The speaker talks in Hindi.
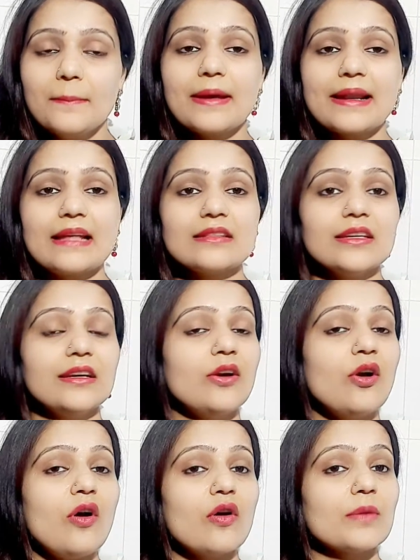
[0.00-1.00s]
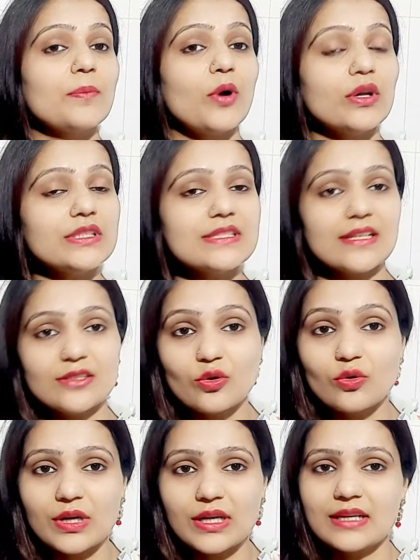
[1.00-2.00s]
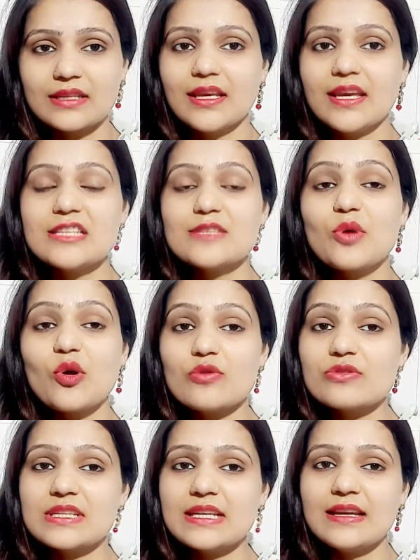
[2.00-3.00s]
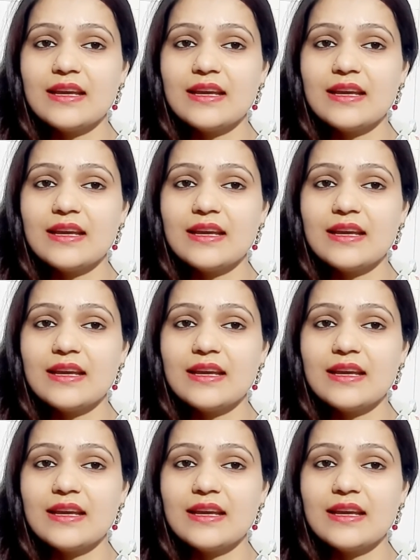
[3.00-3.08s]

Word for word: बनाते हैं और बहुत ही ज़्यादा गोरा करते हैं इसमें कौन से